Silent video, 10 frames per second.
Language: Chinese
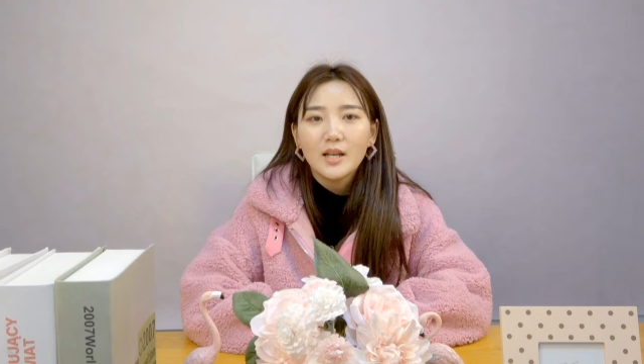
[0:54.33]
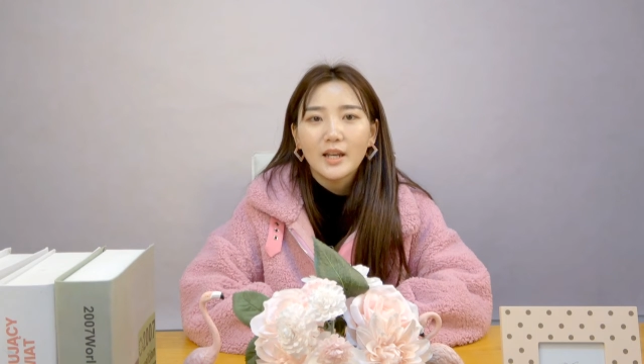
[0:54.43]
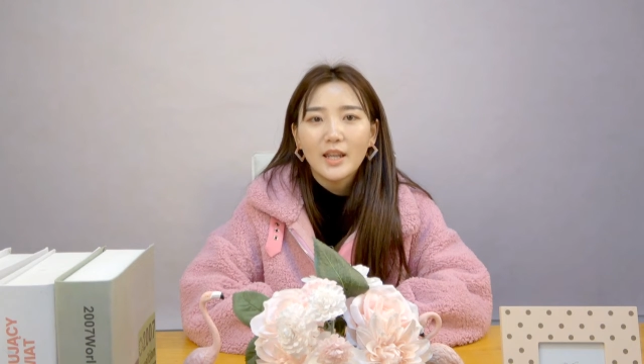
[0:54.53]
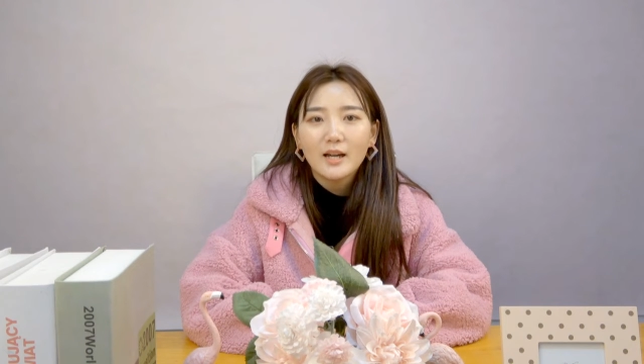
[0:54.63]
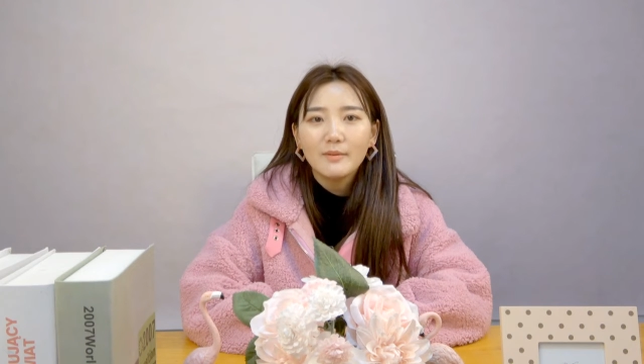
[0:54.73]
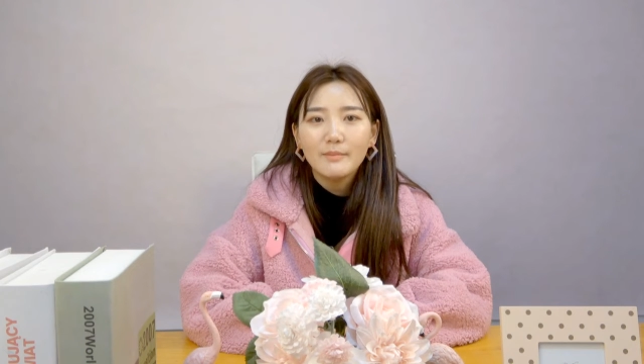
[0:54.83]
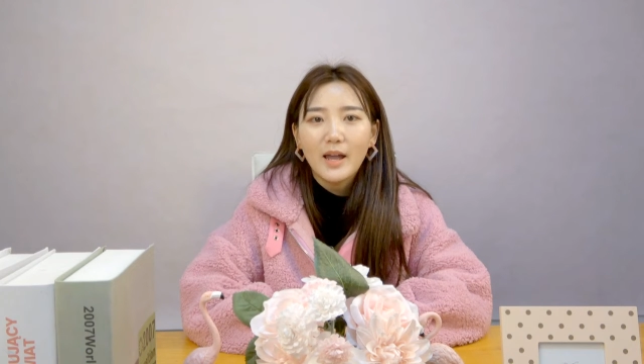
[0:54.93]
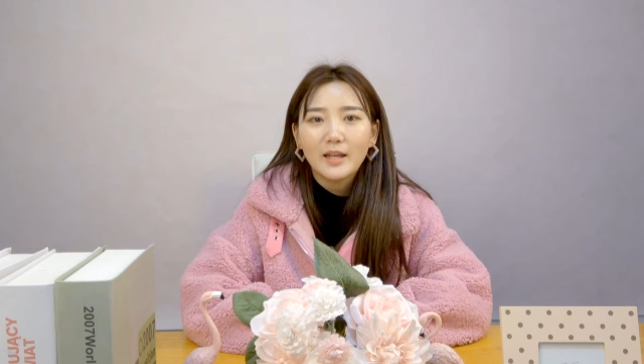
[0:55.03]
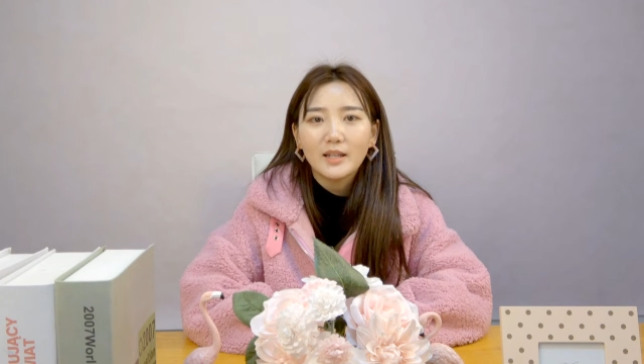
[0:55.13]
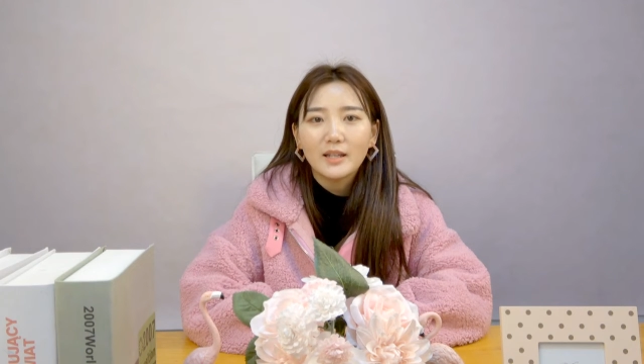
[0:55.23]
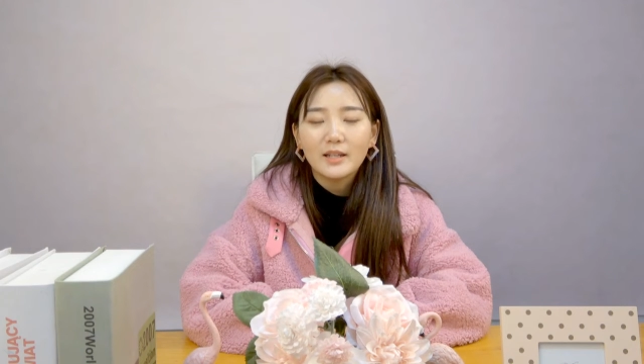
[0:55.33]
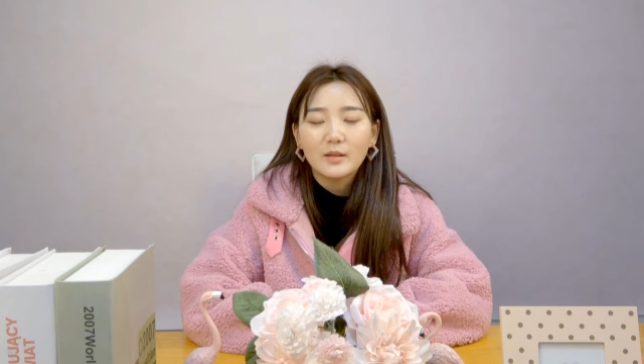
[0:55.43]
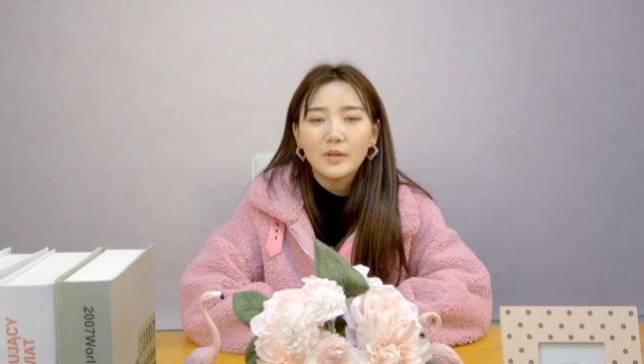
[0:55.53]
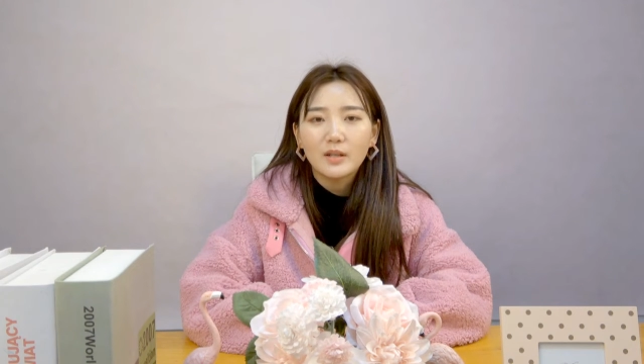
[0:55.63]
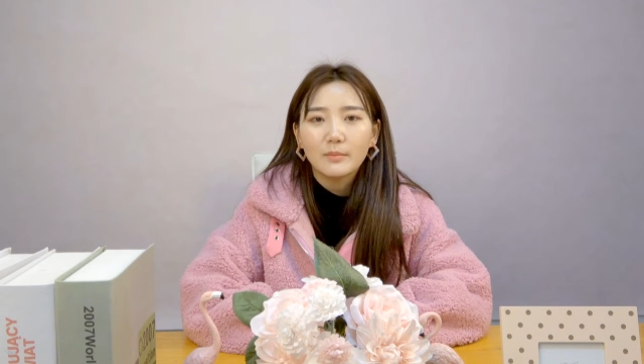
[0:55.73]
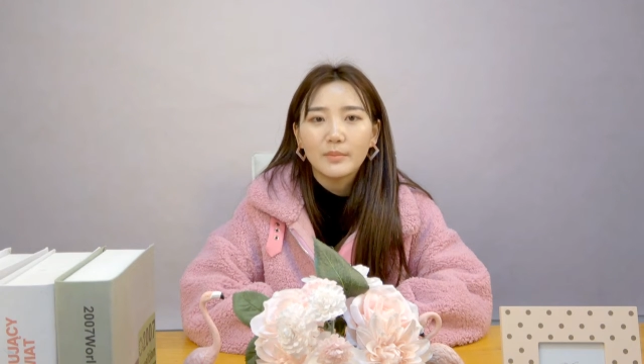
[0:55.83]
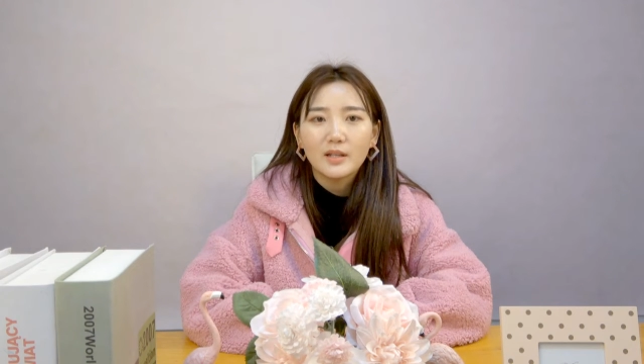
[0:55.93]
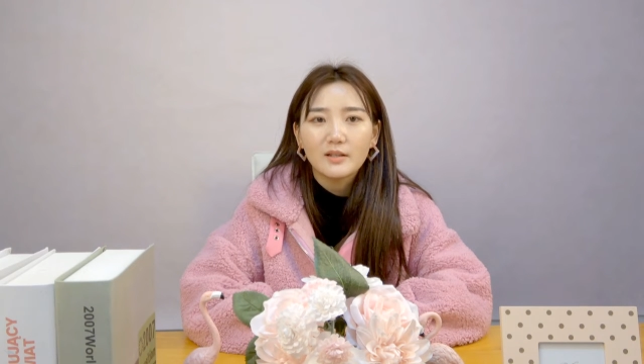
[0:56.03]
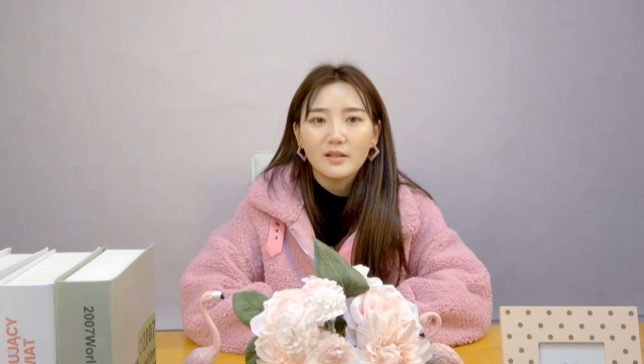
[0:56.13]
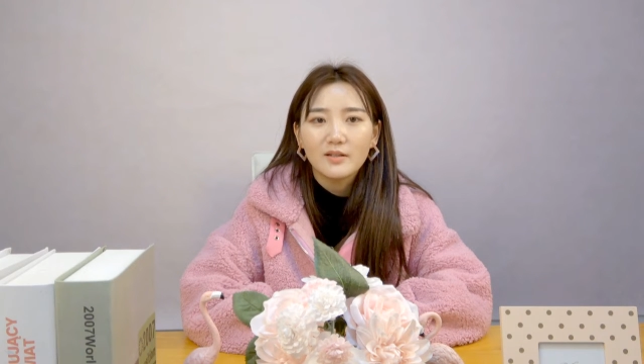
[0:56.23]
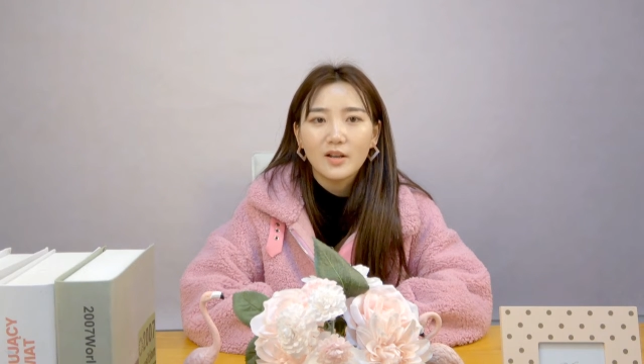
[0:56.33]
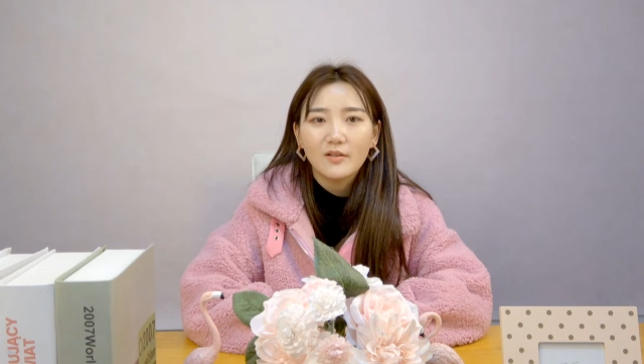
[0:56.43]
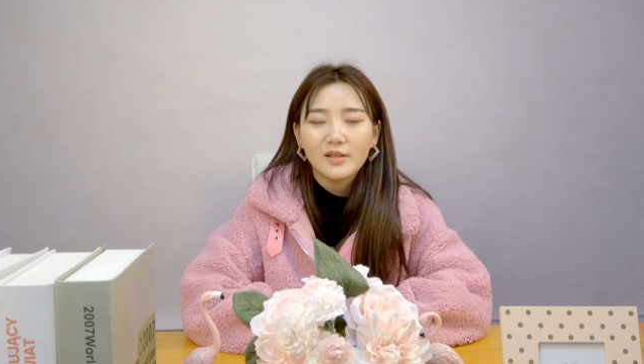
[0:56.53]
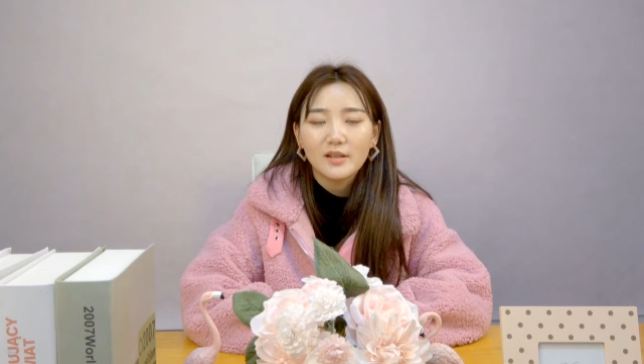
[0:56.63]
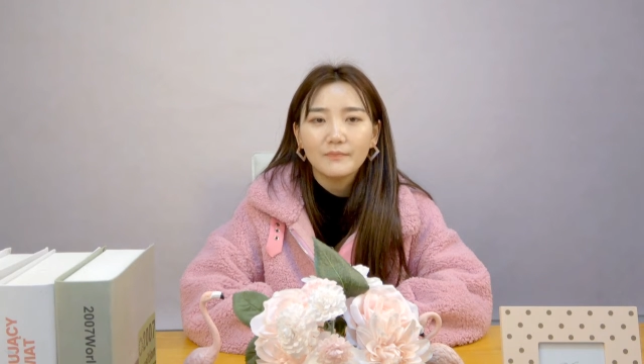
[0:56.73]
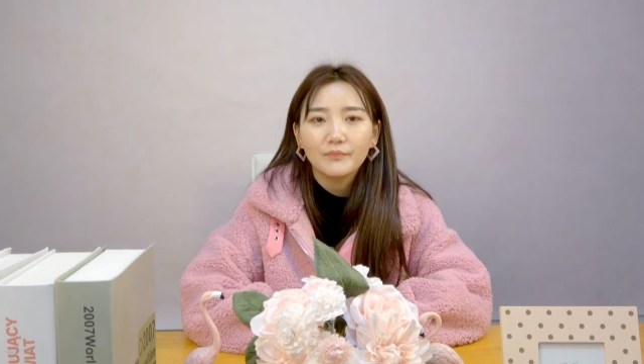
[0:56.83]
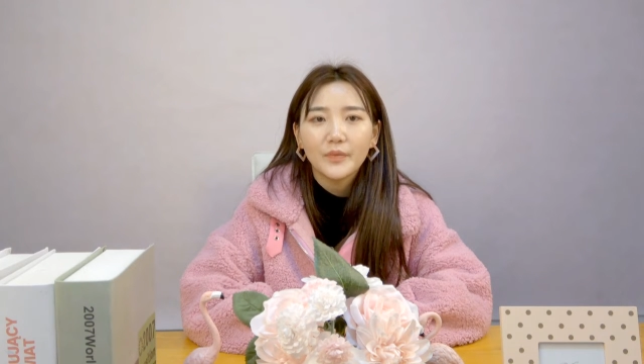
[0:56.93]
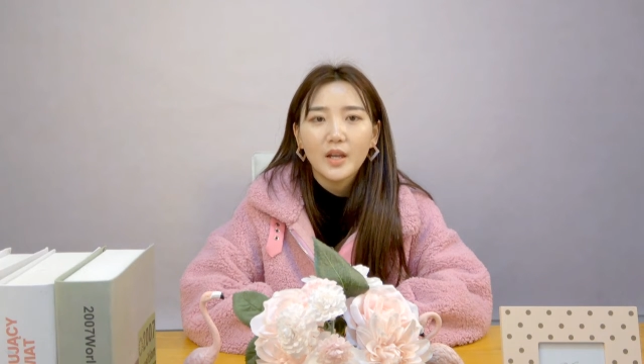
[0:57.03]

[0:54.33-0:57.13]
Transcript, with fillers: 给他们买一点礼品，勉尽孝心。